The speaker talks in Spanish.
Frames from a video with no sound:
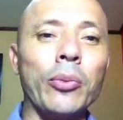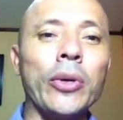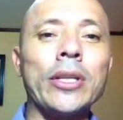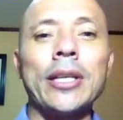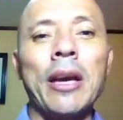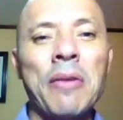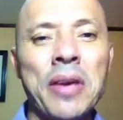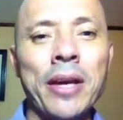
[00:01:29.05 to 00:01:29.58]

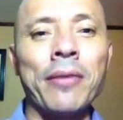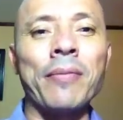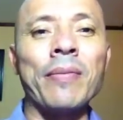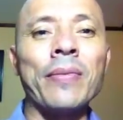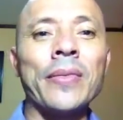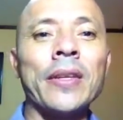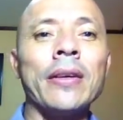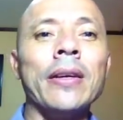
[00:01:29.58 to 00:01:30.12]
pues qué bien,
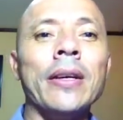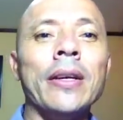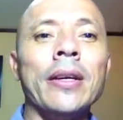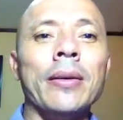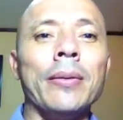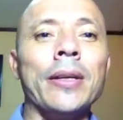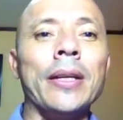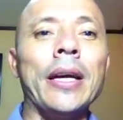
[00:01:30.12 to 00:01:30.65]

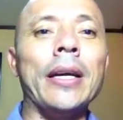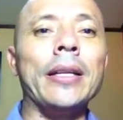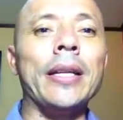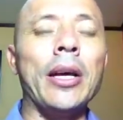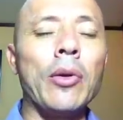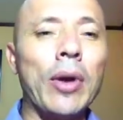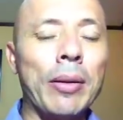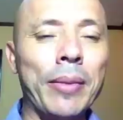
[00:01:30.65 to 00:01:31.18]
¿verdad?
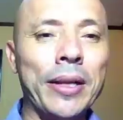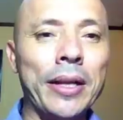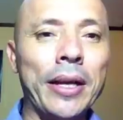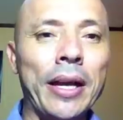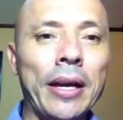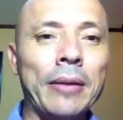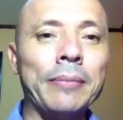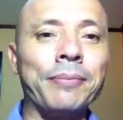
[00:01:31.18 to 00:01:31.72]
De igual
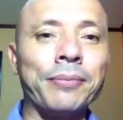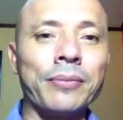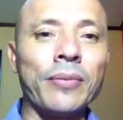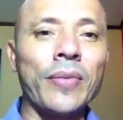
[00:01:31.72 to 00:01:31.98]
manera,